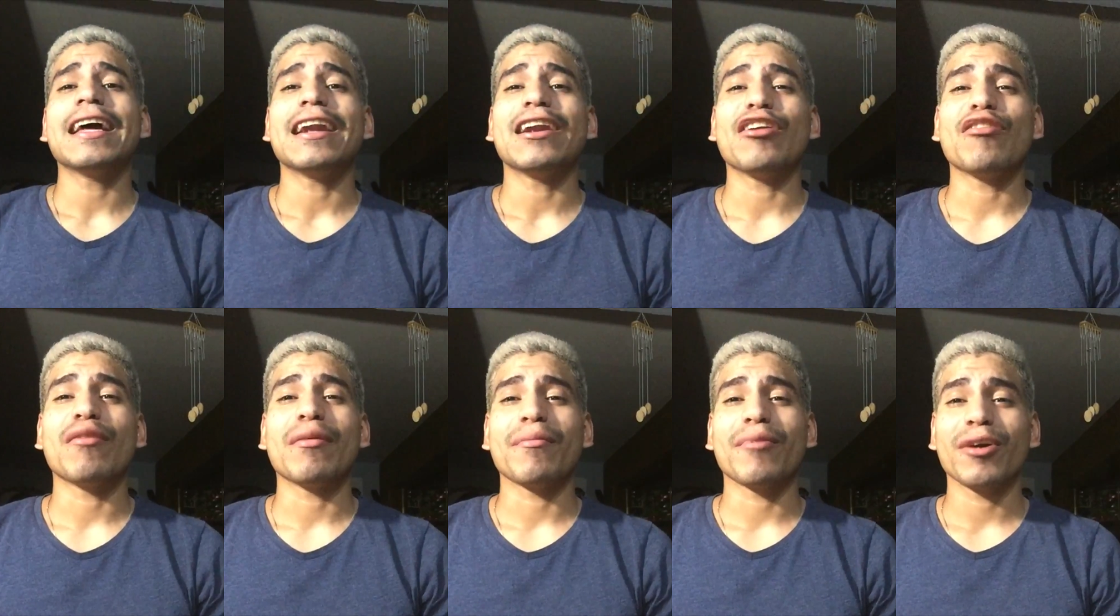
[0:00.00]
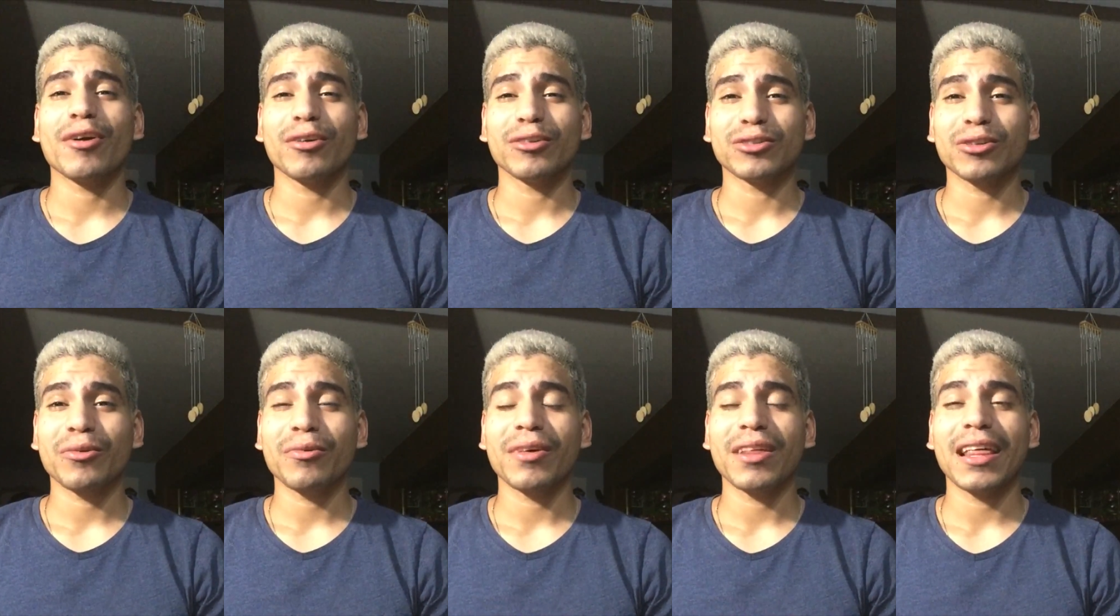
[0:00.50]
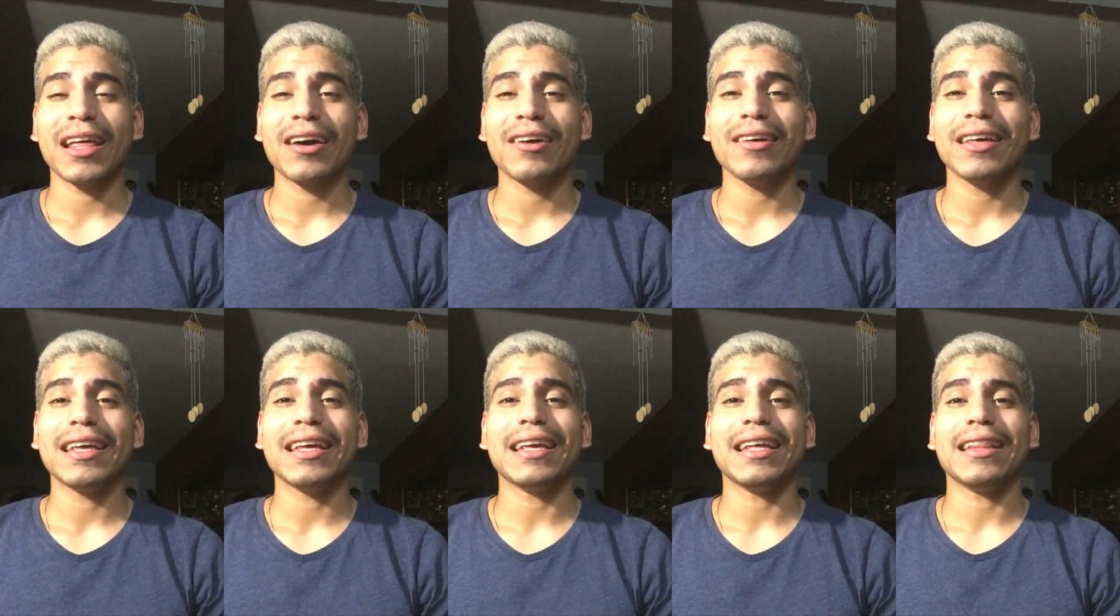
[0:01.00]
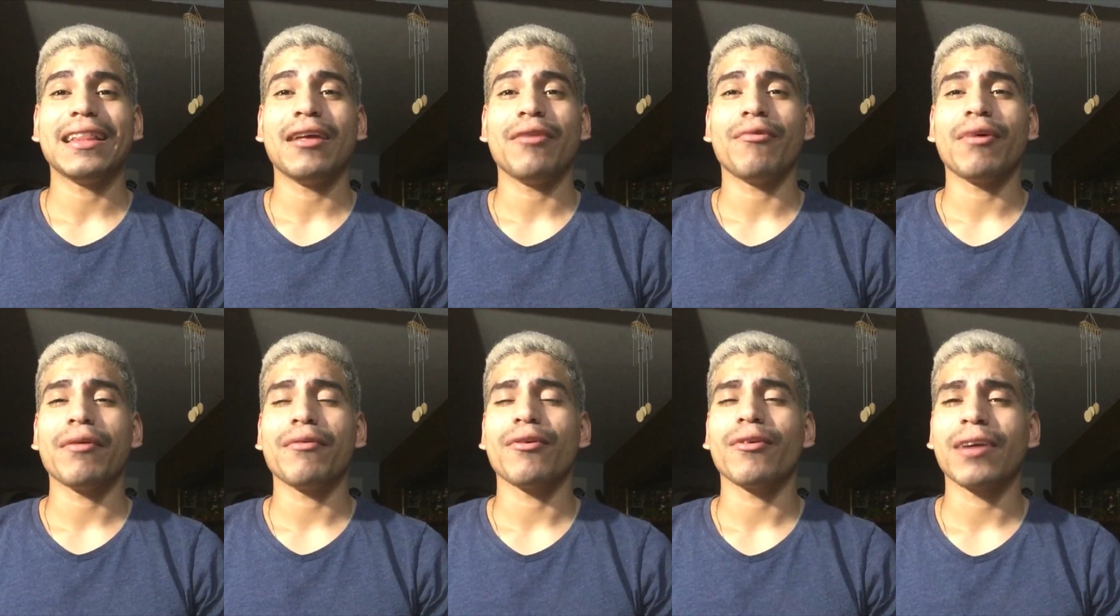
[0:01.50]
Nos vemos en otro video y de
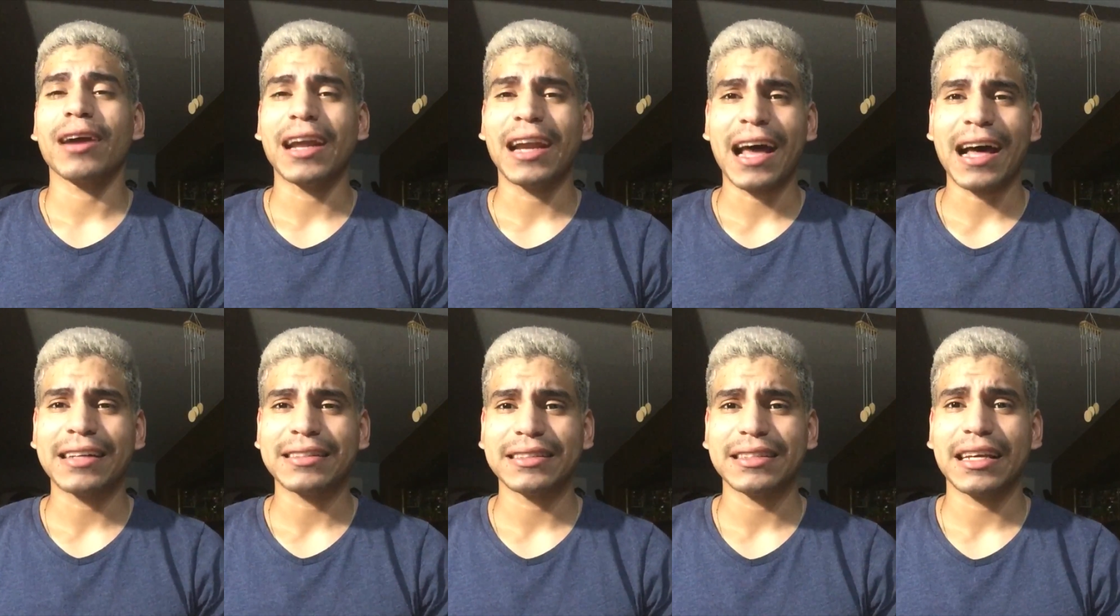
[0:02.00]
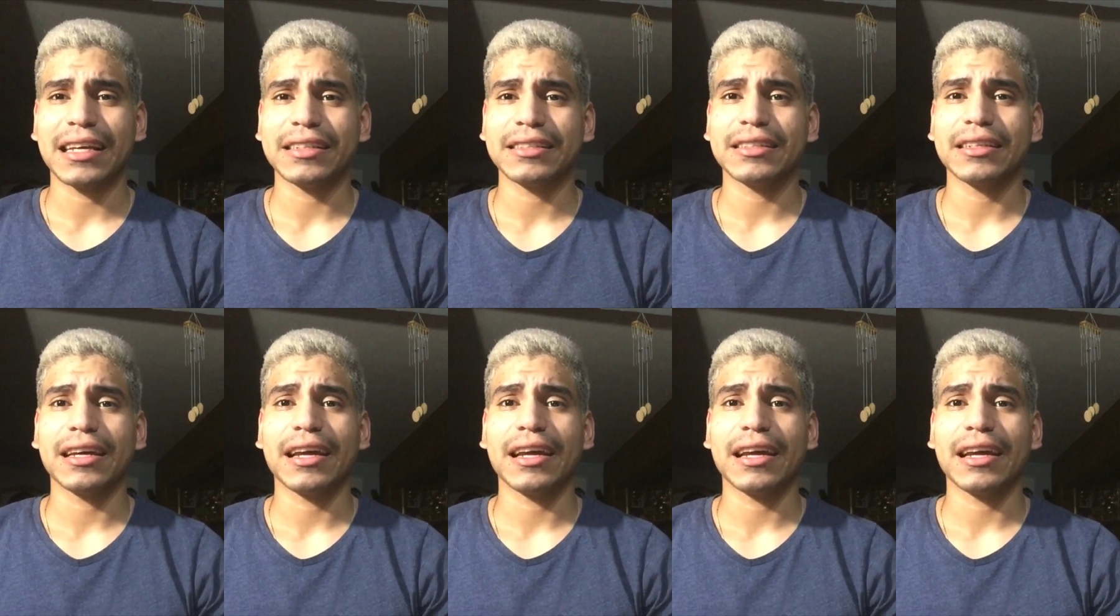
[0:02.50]
nuevo gracias,